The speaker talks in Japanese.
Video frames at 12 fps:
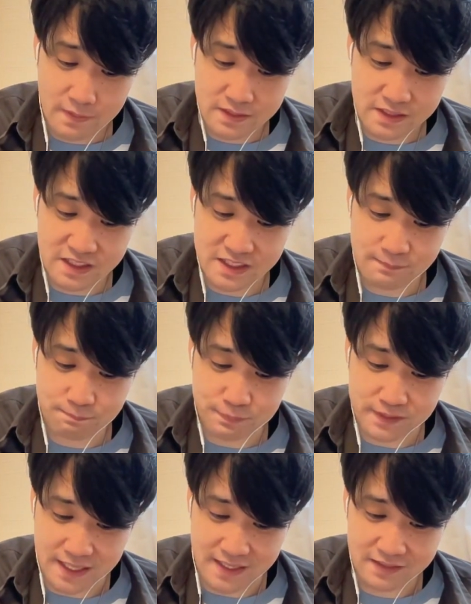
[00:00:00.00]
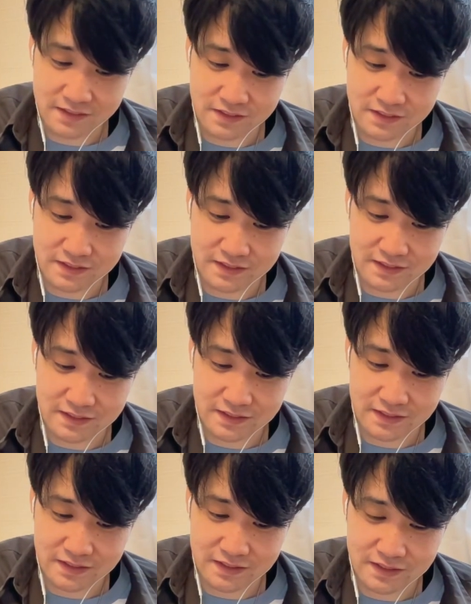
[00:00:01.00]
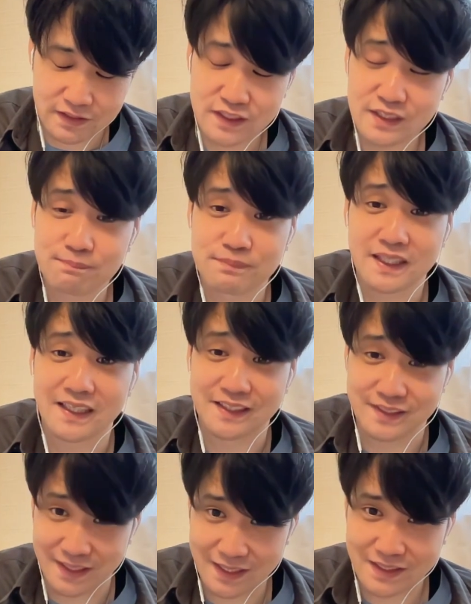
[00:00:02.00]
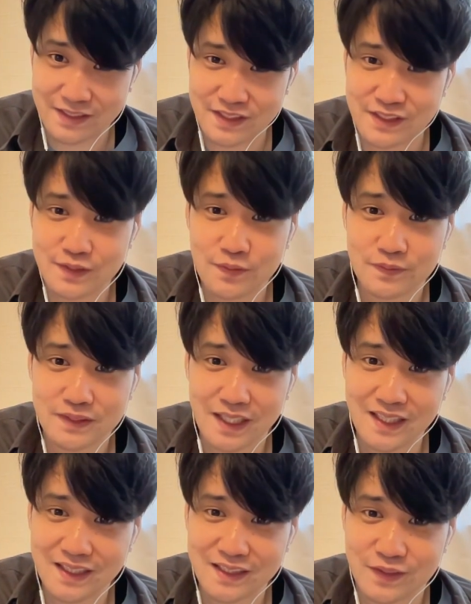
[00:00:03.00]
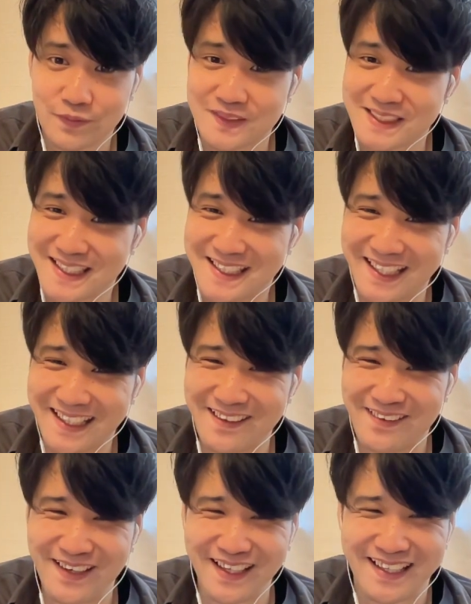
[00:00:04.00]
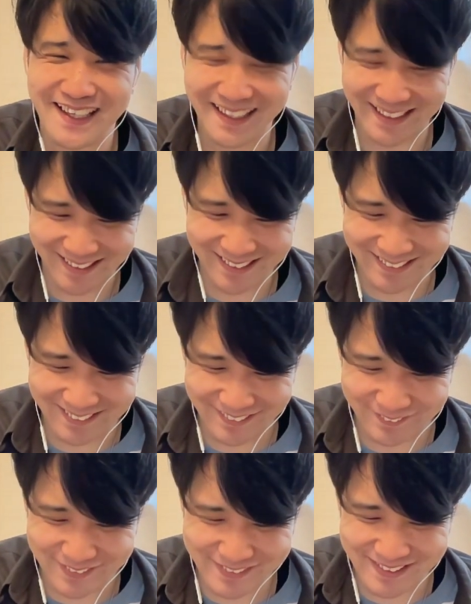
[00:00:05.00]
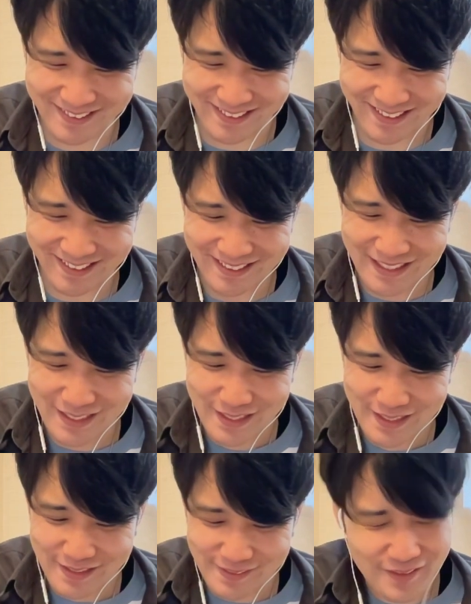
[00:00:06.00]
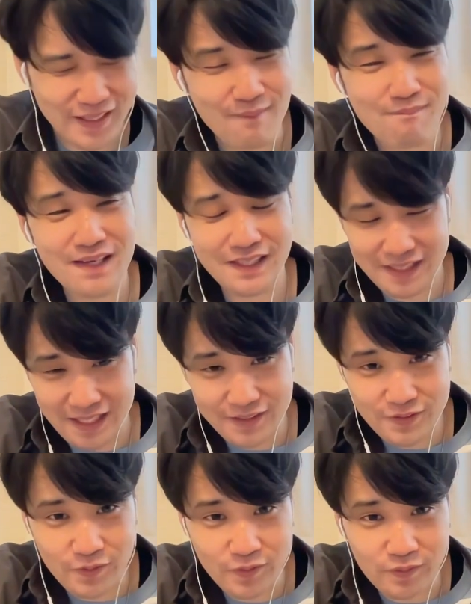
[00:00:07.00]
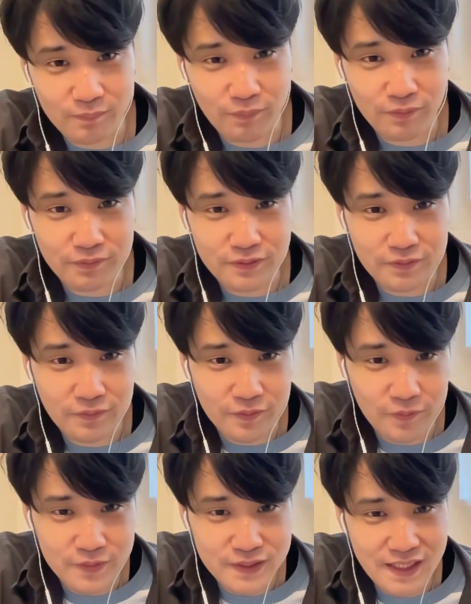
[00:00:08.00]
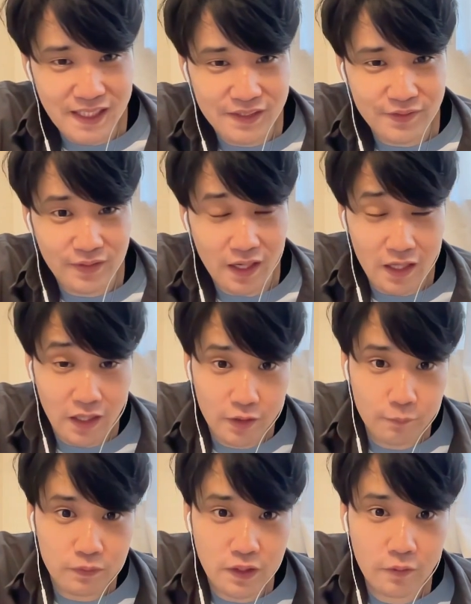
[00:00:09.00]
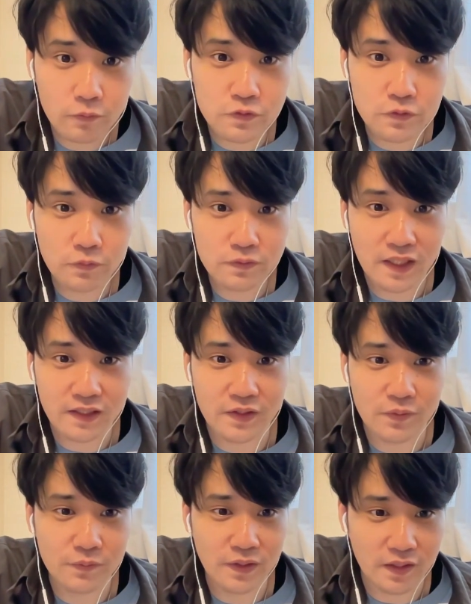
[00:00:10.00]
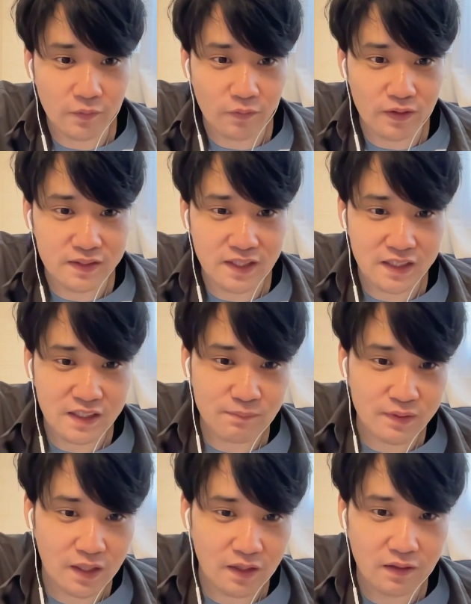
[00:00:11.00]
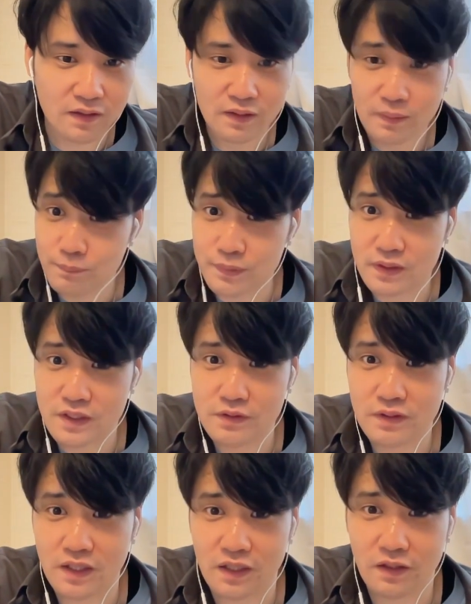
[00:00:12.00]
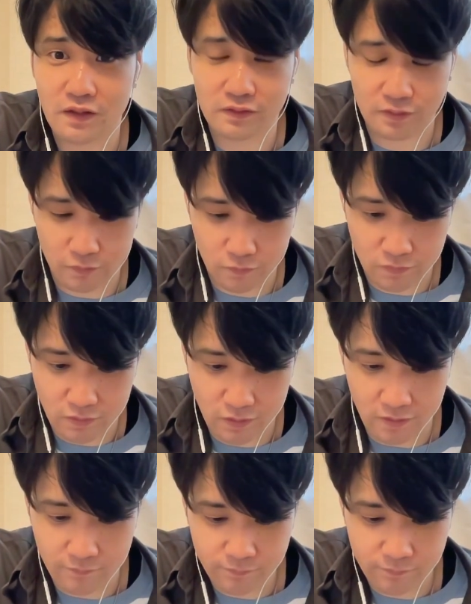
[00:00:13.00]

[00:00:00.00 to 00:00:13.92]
神父さん神父さんですね。新郎さんどっちだったっけわからん。忘れた。いや、あんまりね、ちょっと僕、その用事がないというか、あ、でも結構強くなってるんやね、これ、さっき見たら。気づかなかったけど、はい。